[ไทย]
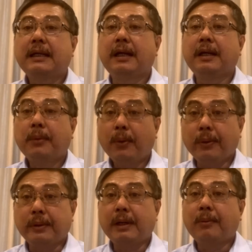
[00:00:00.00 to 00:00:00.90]
เคยพู
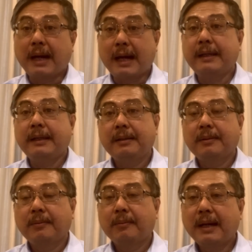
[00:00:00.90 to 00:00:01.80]
ดเอาไว้
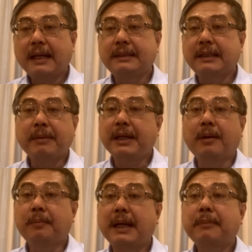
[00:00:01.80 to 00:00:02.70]
ว่าจะไม่
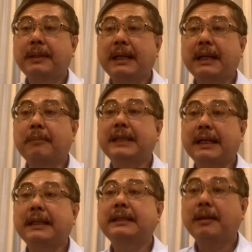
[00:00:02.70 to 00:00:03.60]
เอาพรรคพลังประ
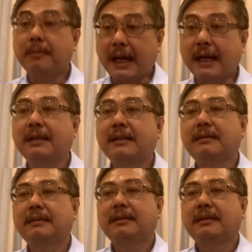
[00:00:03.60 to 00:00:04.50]
ชารัฐเข้ามา
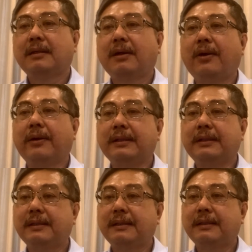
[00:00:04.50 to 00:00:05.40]
ก่อน
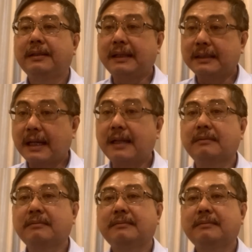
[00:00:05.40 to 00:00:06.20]
การเลือกตั้ง